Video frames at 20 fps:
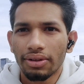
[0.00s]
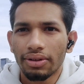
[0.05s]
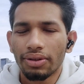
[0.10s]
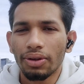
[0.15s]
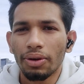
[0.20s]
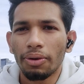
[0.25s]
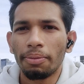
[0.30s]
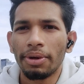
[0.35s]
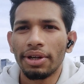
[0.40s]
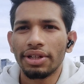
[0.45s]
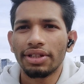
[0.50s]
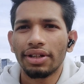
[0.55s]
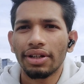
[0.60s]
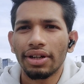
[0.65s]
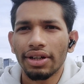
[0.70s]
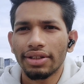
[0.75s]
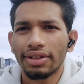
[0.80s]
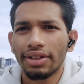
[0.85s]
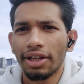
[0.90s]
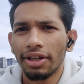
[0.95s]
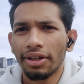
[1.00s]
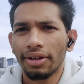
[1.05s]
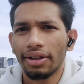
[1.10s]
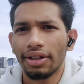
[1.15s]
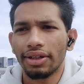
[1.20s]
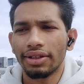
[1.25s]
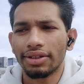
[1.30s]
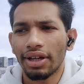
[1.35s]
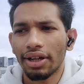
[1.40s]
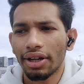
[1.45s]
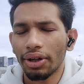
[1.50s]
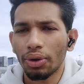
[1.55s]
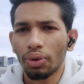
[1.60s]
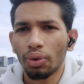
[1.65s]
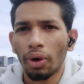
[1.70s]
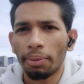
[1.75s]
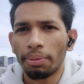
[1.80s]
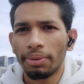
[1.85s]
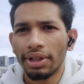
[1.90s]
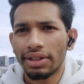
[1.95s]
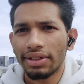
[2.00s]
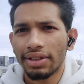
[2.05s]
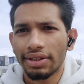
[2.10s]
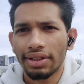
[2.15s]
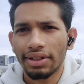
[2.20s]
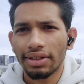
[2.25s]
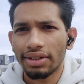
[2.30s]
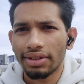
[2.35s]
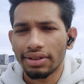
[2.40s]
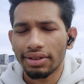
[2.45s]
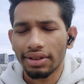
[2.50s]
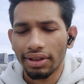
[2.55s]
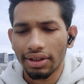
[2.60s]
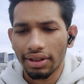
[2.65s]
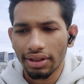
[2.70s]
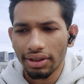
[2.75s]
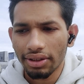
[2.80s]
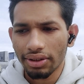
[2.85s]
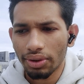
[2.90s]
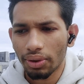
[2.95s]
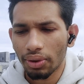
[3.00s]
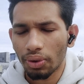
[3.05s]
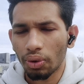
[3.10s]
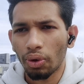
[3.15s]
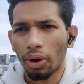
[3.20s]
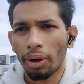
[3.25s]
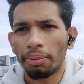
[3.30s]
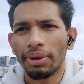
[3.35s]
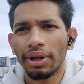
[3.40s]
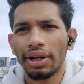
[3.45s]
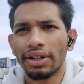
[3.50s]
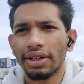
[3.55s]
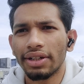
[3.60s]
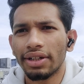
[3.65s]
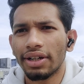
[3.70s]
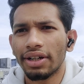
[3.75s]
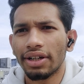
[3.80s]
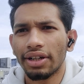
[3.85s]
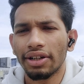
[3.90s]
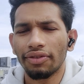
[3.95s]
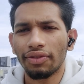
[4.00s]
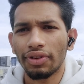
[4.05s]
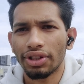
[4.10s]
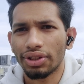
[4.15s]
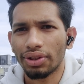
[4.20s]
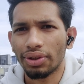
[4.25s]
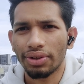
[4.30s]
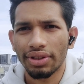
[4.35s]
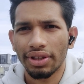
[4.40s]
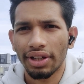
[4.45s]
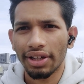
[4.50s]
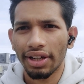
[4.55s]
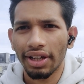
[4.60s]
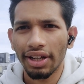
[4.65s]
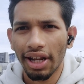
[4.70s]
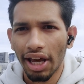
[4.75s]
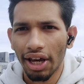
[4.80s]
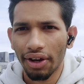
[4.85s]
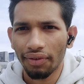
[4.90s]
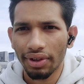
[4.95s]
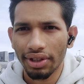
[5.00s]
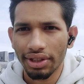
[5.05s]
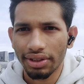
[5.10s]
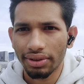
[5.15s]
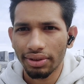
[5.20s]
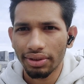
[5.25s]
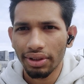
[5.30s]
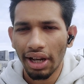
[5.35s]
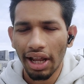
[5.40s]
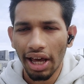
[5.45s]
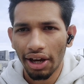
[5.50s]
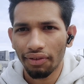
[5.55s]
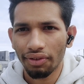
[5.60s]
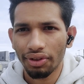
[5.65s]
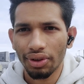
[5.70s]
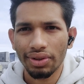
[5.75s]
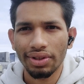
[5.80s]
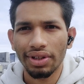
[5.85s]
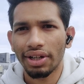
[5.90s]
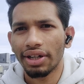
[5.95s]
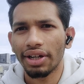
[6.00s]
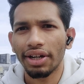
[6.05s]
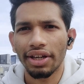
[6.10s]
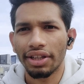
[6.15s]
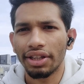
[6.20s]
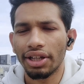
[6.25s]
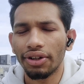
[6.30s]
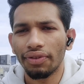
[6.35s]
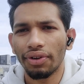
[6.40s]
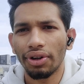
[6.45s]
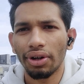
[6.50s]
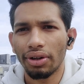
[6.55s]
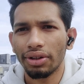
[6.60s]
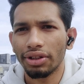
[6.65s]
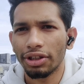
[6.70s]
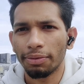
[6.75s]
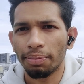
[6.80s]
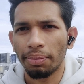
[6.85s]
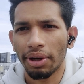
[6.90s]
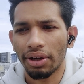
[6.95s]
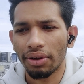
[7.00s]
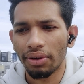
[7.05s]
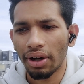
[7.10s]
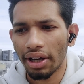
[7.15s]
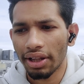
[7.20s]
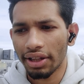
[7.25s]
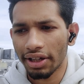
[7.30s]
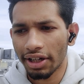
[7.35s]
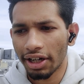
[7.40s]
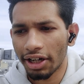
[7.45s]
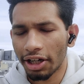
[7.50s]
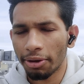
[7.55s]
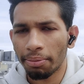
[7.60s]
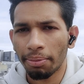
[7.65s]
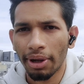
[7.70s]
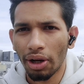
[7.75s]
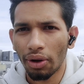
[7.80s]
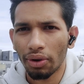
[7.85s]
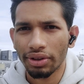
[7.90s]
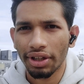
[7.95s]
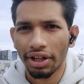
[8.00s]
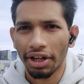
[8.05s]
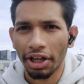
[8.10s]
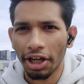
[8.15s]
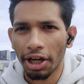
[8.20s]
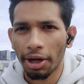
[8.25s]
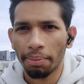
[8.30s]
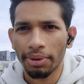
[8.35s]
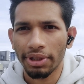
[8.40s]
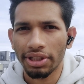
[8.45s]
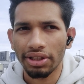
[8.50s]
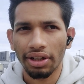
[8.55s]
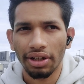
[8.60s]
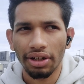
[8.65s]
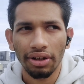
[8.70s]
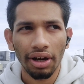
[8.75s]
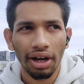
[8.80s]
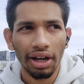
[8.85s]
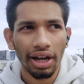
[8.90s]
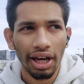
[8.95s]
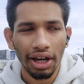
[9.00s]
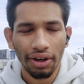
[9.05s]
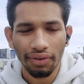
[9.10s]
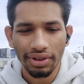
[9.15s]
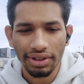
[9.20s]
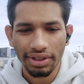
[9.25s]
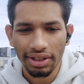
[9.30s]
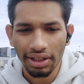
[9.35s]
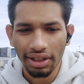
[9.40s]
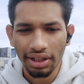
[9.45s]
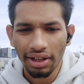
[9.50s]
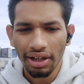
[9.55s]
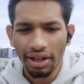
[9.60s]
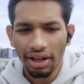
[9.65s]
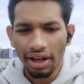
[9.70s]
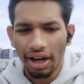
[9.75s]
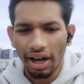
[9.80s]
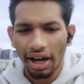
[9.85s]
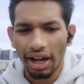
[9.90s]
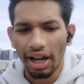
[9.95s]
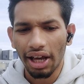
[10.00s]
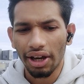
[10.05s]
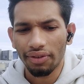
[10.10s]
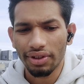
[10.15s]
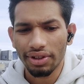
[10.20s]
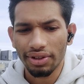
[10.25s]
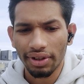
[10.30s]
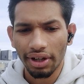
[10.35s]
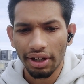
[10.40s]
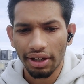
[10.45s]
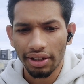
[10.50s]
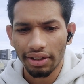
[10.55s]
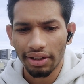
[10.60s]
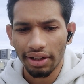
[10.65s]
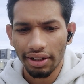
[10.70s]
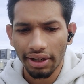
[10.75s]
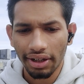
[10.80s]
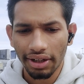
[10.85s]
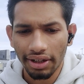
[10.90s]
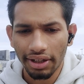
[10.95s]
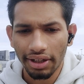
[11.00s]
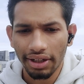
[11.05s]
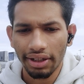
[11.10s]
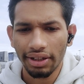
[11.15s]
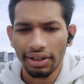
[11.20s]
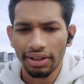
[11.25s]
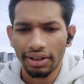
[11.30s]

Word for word: సో మేజర్గా అయితే ఈసారి టూ అప్డేట్స్ అయితే చేసింది సో టూ అప్డేట్ ఏంటంటే ఫస్ట్ వచ్చేసరికి లాంగ్వేజ్ లాంగ్వేజ్ వచ్చేసరికి నేను కిందటి వీడియోలో చెప్పాను అదేంటంటే మళ్ళీ ఒకసారి రీకప్ ఇస్తాను ఆ లాంగ్వేజ్ది ఆ లాంగ్వేజ్ ఇదేంటంటే